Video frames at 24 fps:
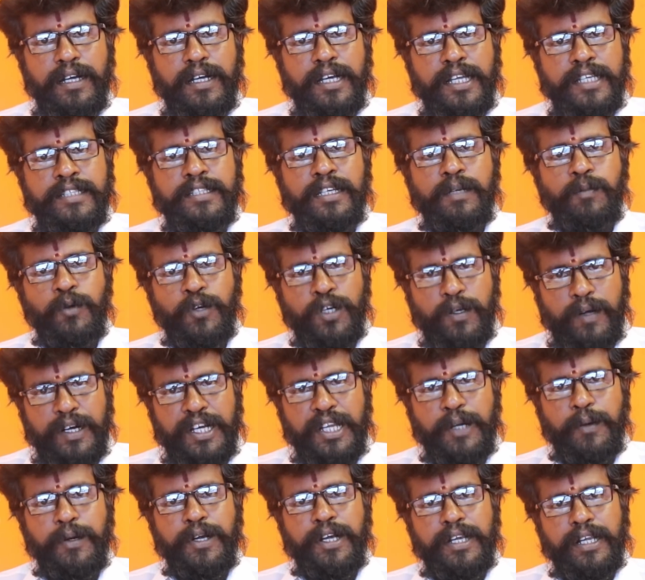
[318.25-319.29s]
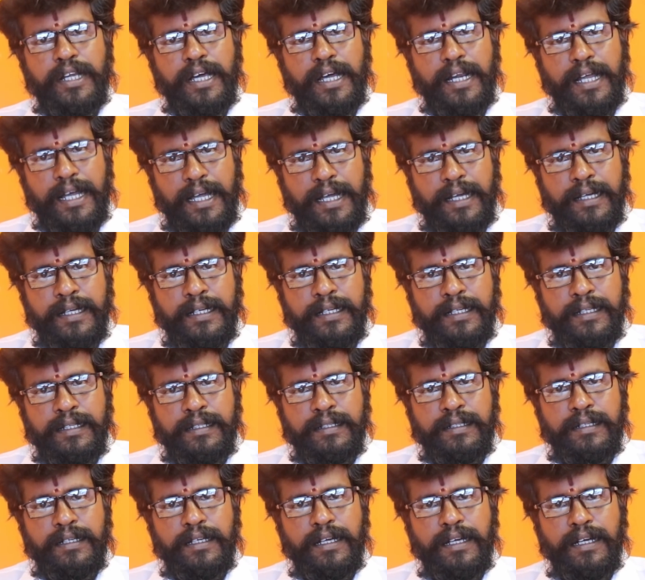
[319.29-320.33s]
டீசல் போட்டு வண்டி ஓட்டிட்டு இருக்காரா
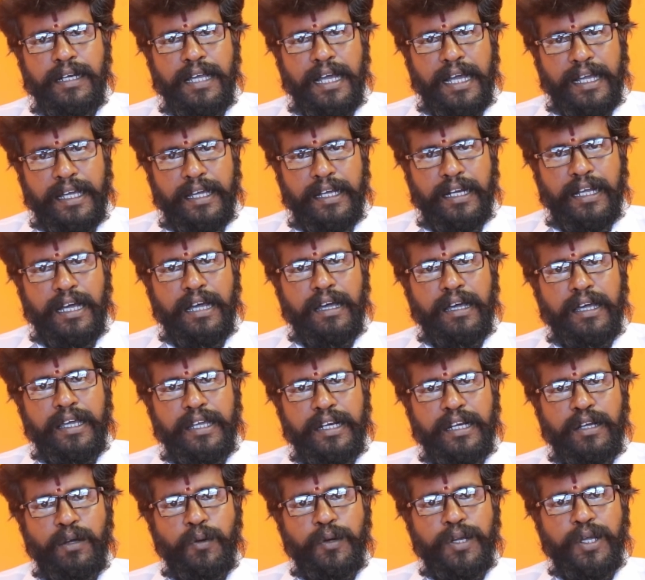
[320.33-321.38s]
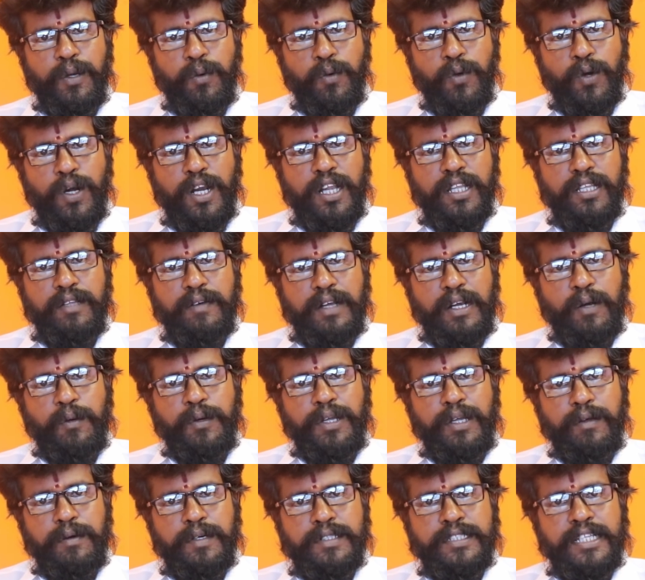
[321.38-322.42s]
இல்லை அங்கே இருக்கக்கூடிய ஊர்லேருந்து
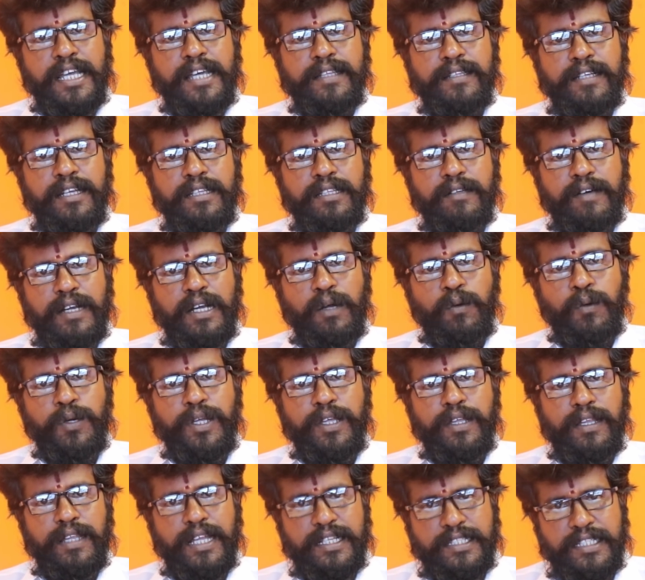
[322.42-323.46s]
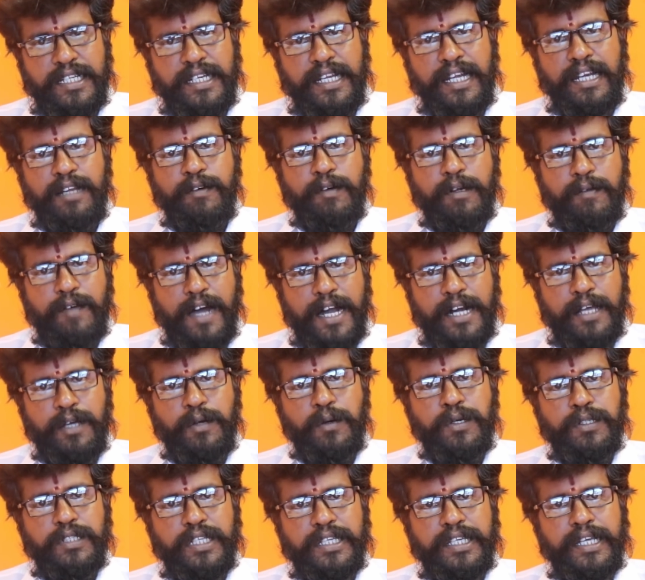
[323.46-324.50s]
வரக்கூடிய விவசாயத்துலேருந்து வரக்கூடியதில் தான் சென்னையில் அவர் வாடகை
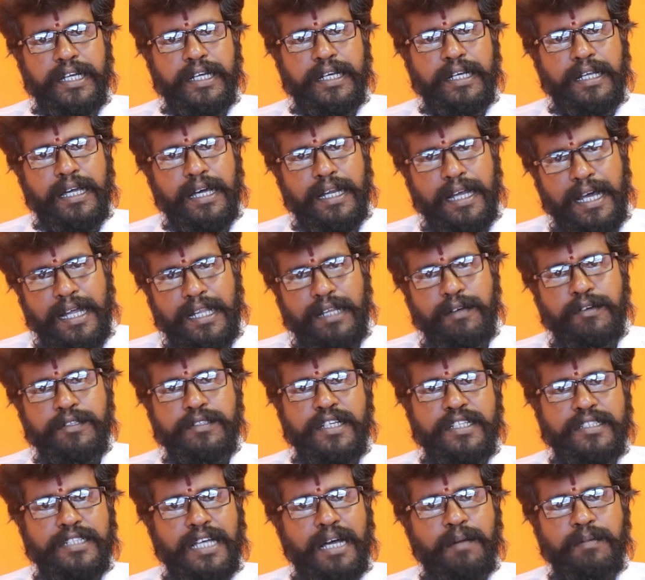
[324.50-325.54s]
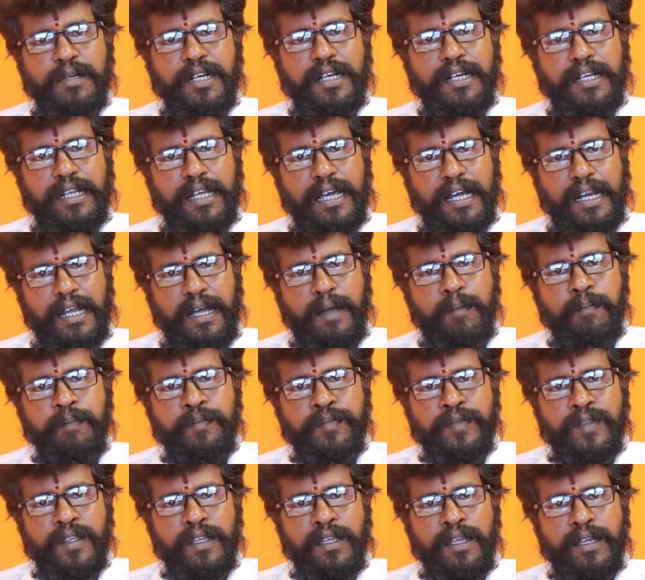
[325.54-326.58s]
கூட தங்கிட்டு இருக்காரா அதை வச்சு சாப்பிட்டுக்கிட்டு இருக்காரா இல்லை
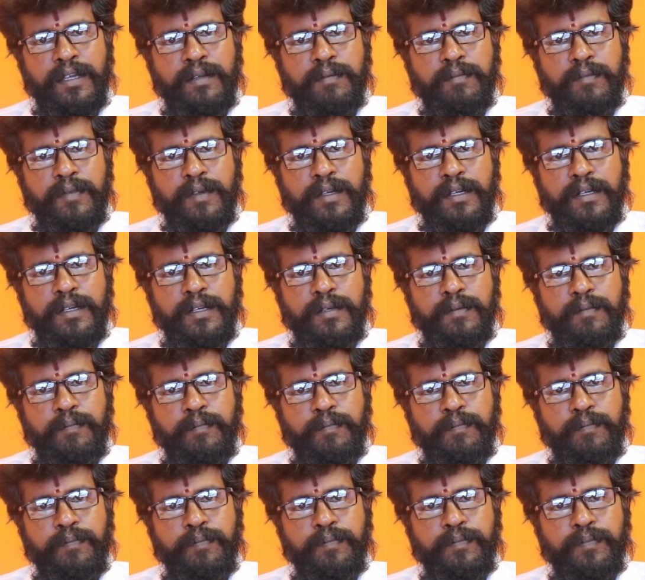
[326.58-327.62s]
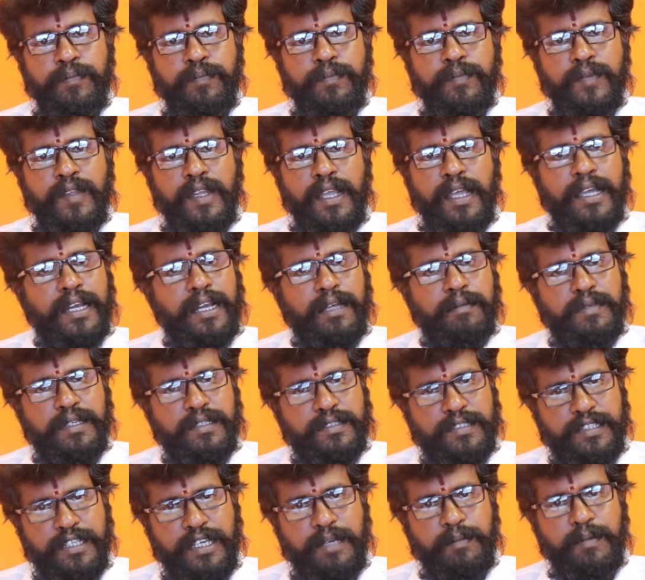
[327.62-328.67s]
அவருடைய விஷயத்துக்காக இல்லை
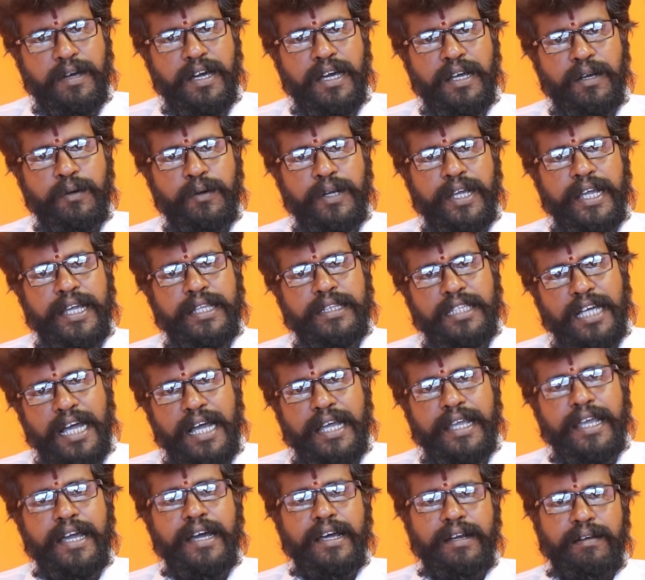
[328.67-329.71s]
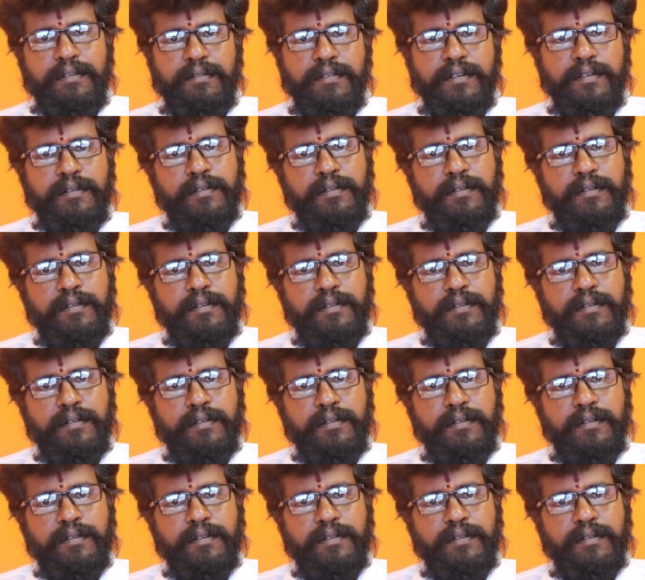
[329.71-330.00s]
சீமானுடைய தாயார்